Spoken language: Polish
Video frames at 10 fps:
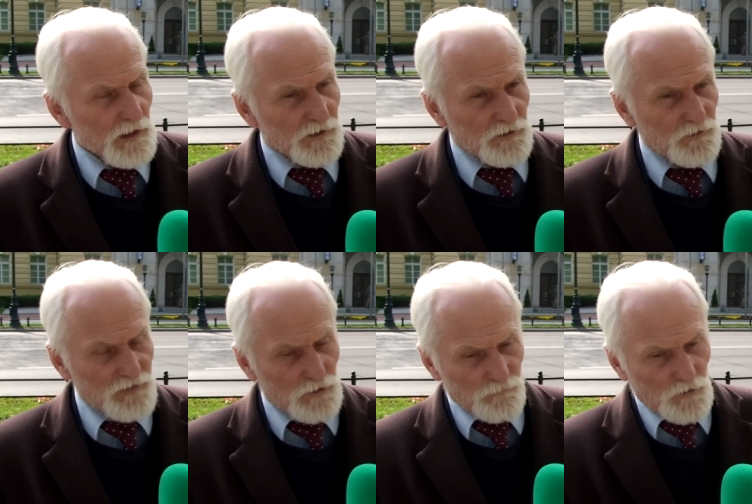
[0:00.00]
i to
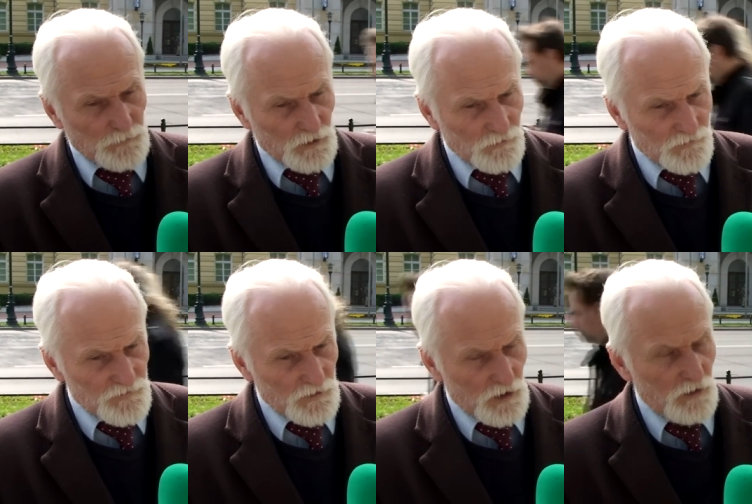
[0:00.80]
zarówno
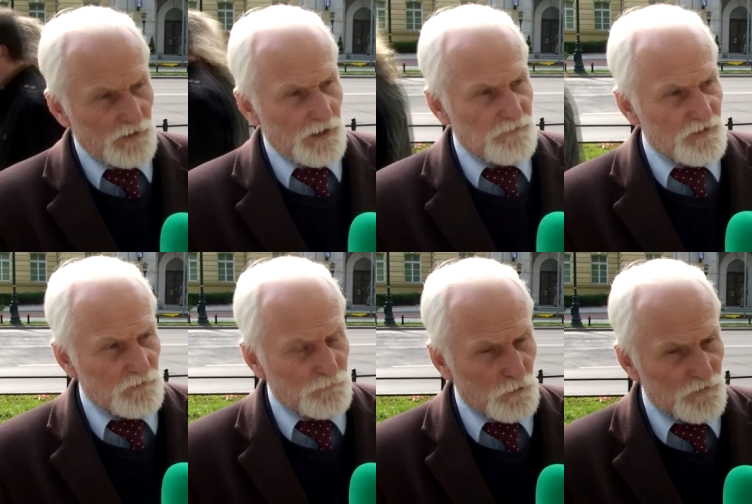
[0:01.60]
produkcji rolnej,
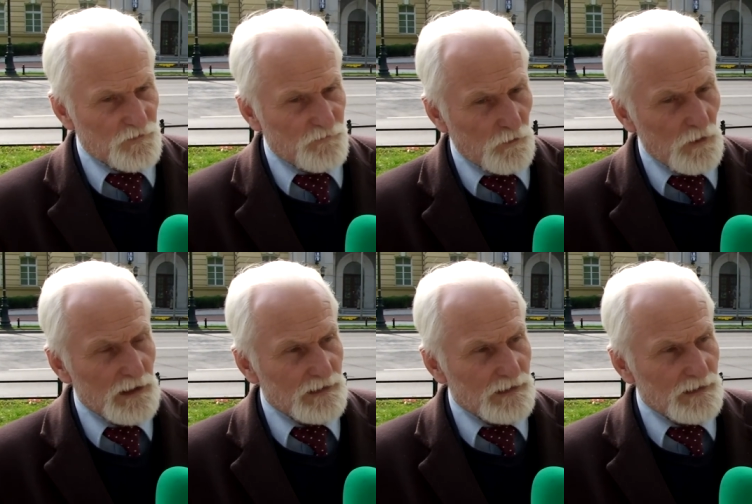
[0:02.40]
przetwórstwu,